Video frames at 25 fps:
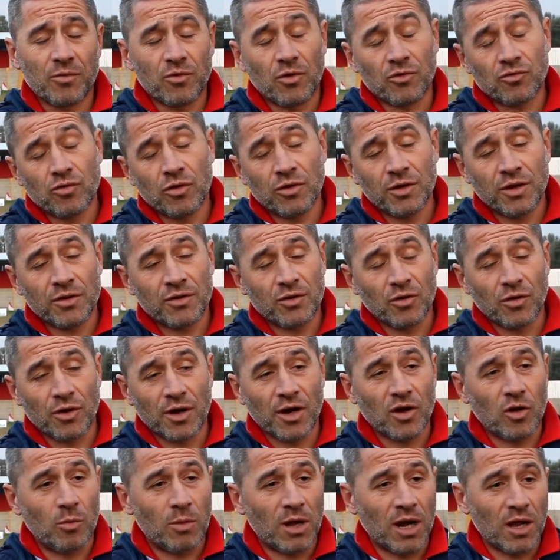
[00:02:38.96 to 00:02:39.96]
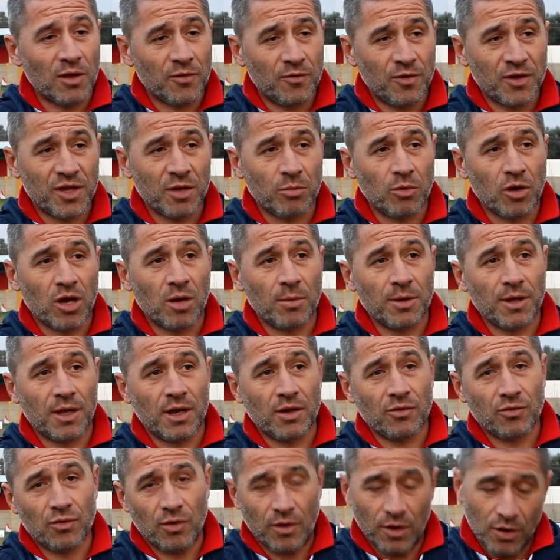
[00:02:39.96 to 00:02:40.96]
Svista, scusate se correggo, ma la svista può
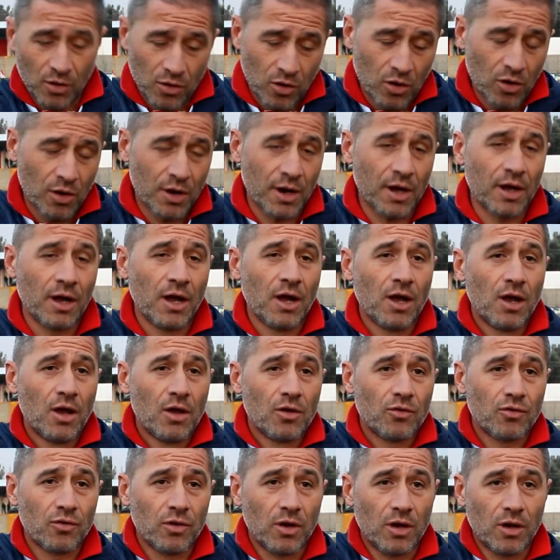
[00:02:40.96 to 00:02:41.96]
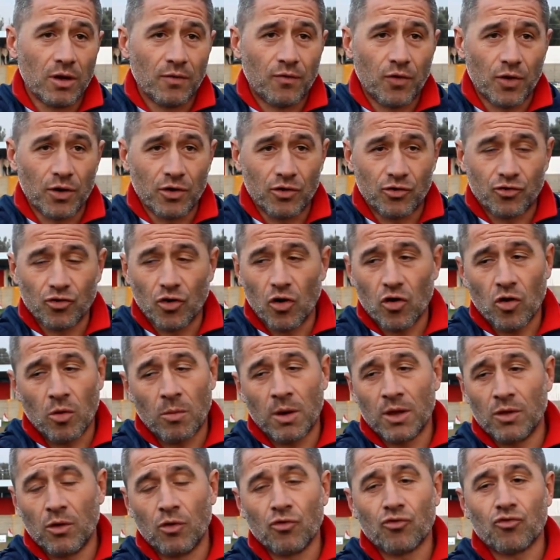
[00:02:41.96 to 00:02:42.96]
capitare sul rigore, sul certo. fuorigioco,
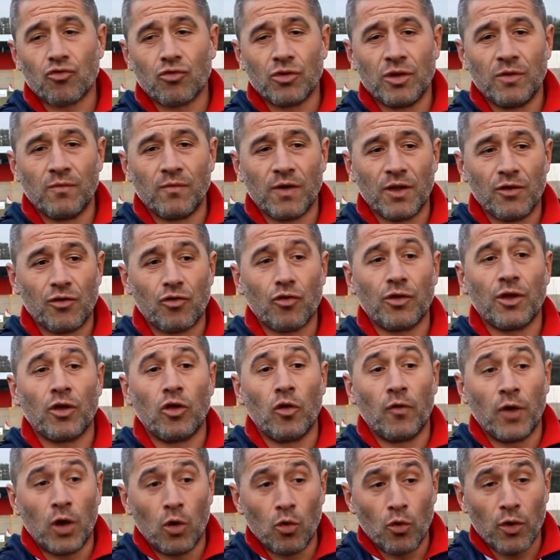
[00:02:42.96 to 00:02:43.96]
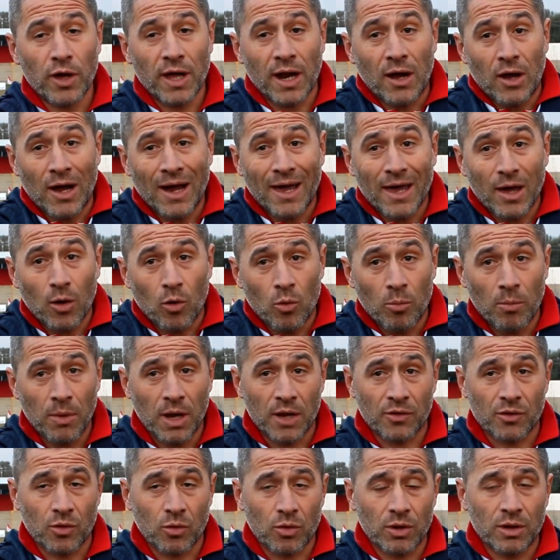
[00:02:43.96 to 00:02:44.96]
ma non sì. su un'invenzione dove lui era anche a un
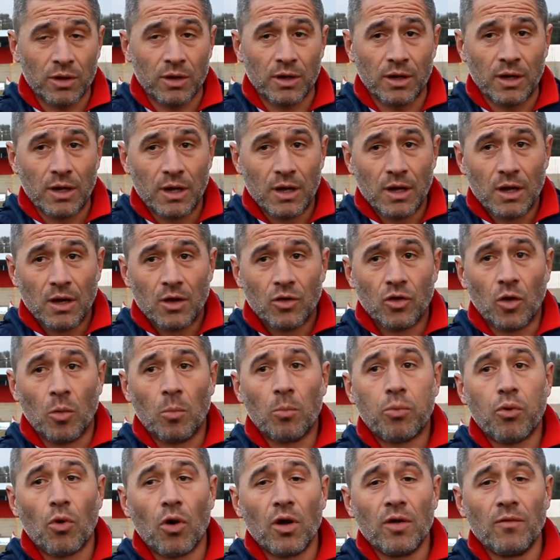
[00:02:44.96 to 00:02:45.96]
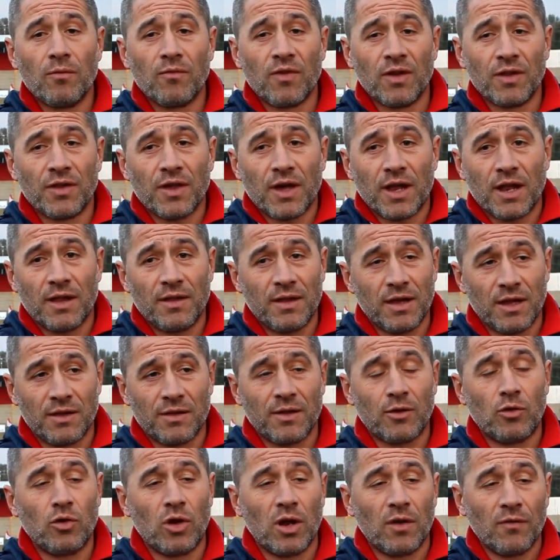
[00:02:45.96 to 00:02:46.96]
metro, quindi non può inventare
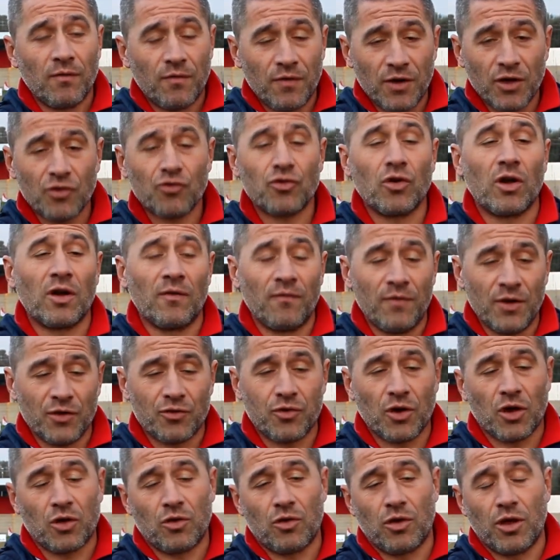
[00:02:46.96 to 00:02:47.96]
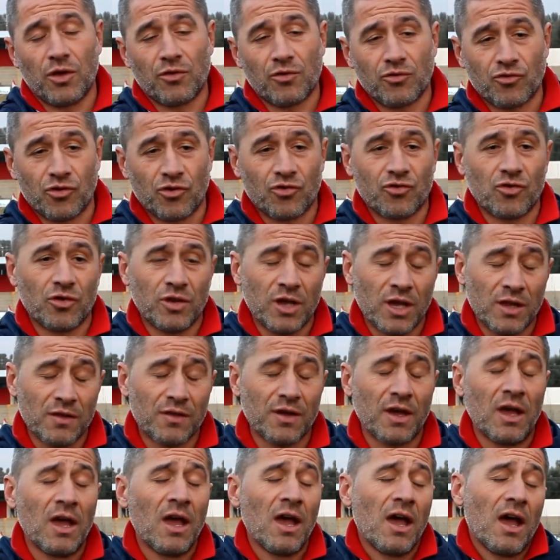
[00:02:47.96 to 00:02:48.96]
niente, lui l'ha visto ha visto che non è successo
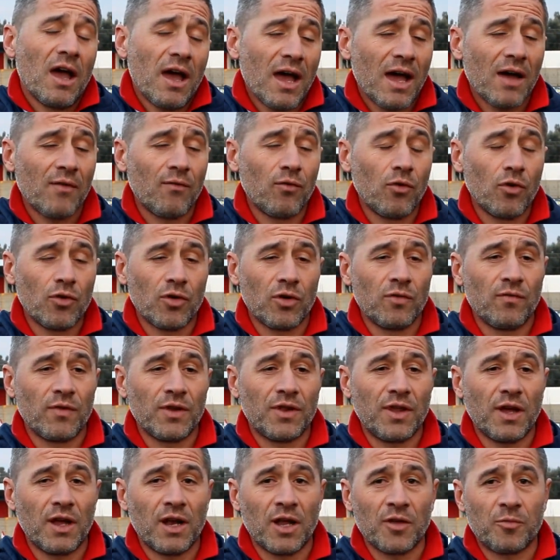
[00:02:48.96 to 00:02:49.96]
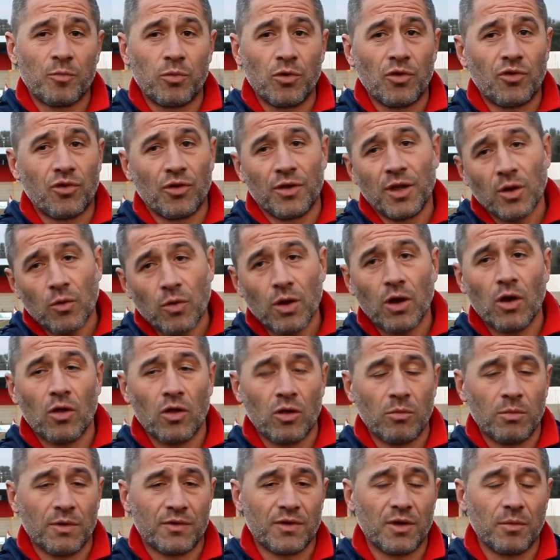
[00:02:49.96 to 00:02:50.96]
niente e ha voluto inventare l'espulsione e quello
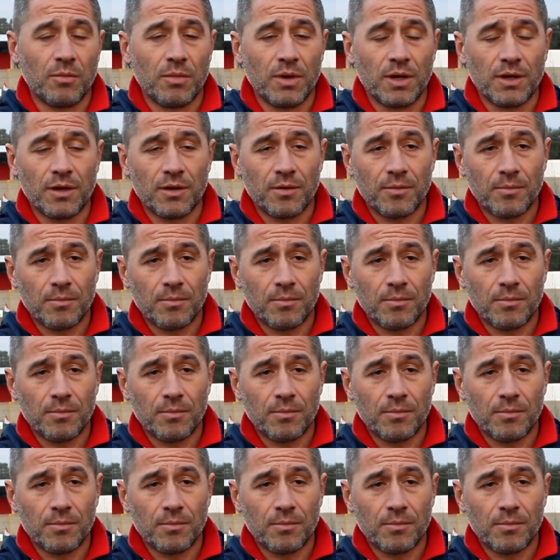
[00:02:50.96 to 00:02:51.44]
non mi sta bene.